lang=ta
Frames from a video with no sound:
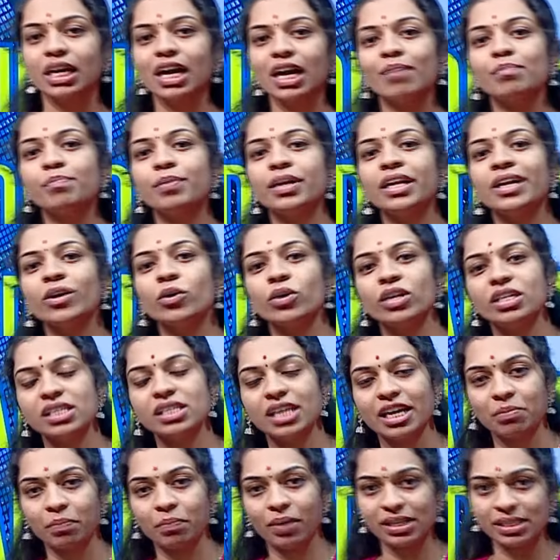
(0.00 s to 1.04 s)
கம்பெனியோட
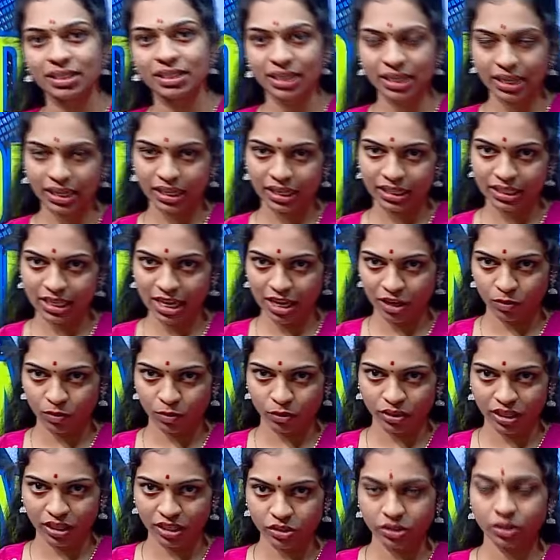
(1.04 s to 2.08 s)
ஷேர் ப்ரைஸ் டிக்ரீஸ் ஆக
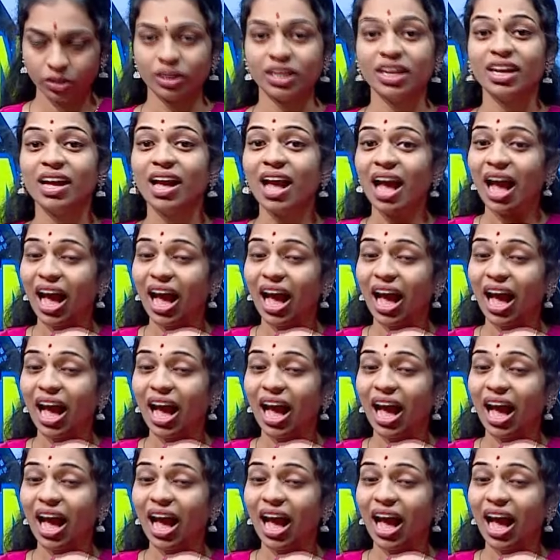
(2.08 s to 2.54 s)
போகுதுன்னு சொல்லி